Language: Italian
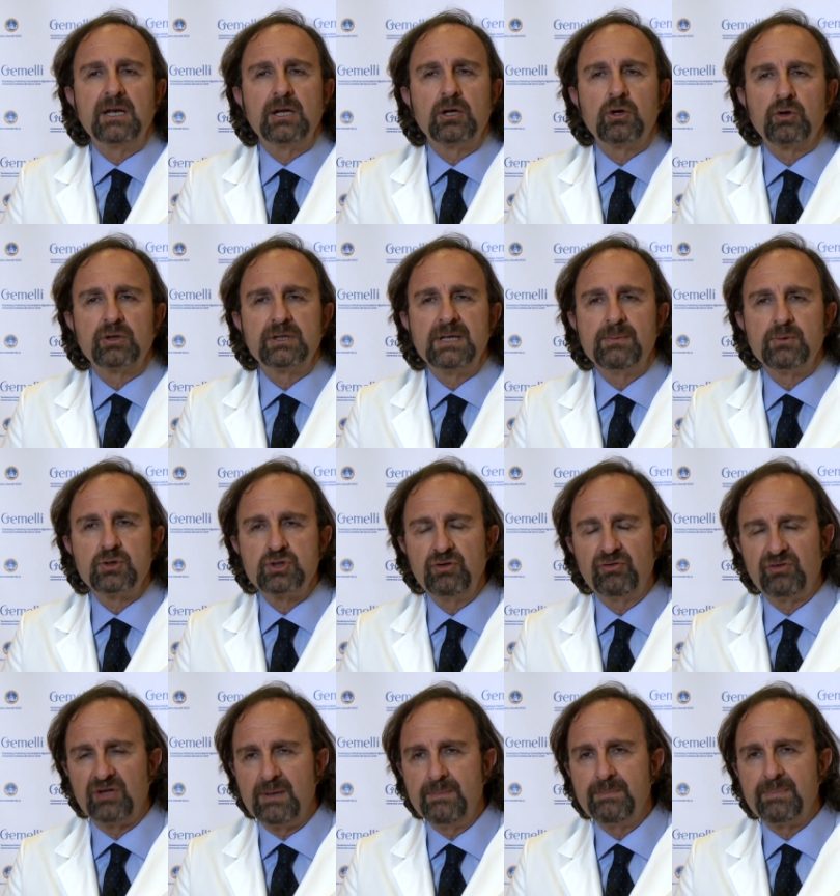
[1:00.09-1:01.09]
ricordiamoci
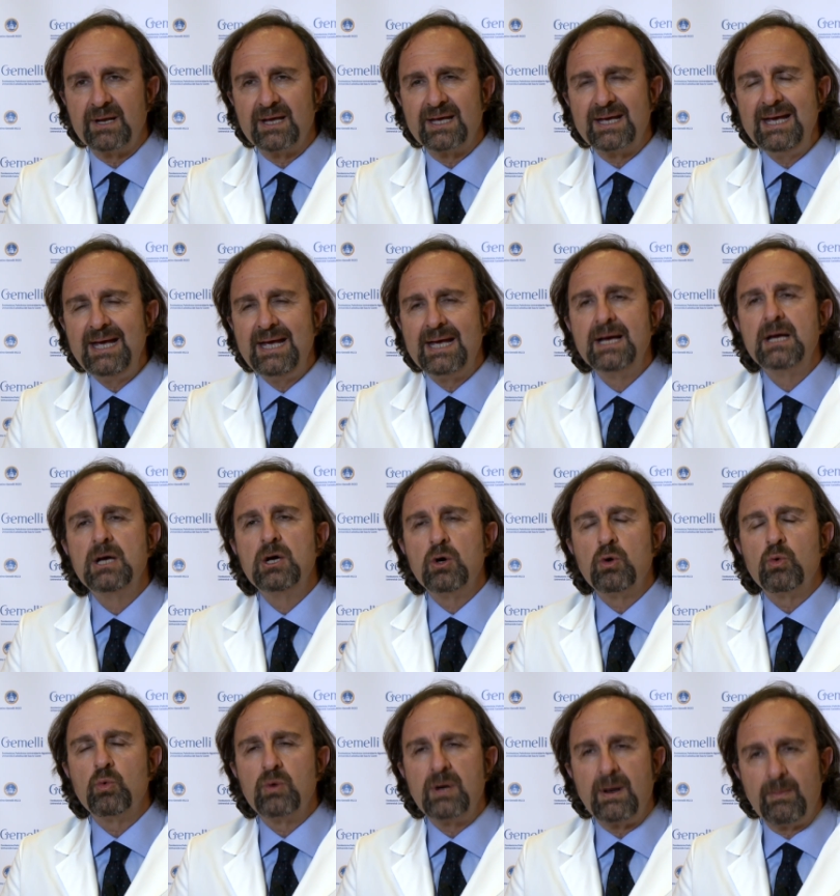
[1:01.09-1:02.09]
sempre che
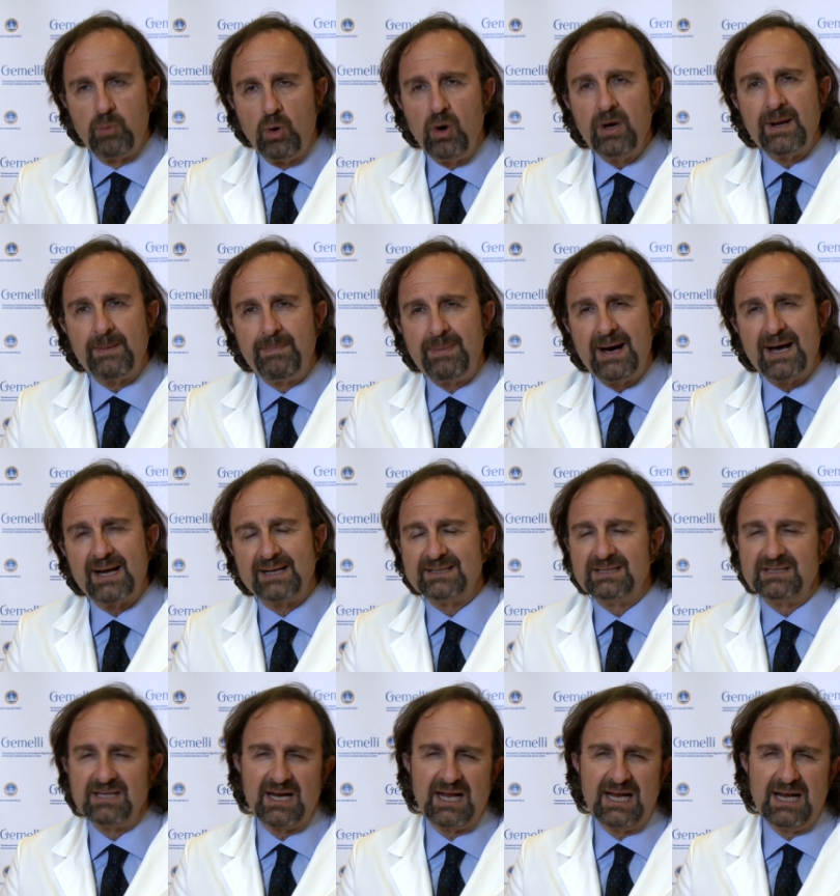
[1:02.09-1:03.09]
una buona
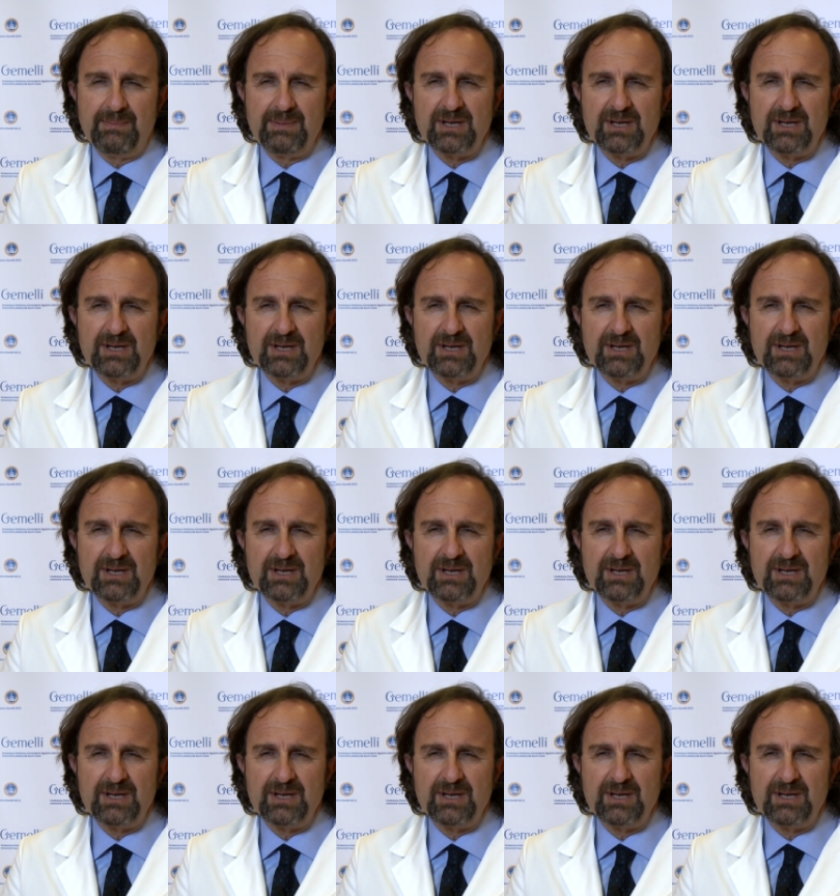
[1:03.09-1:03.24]
parte, direi la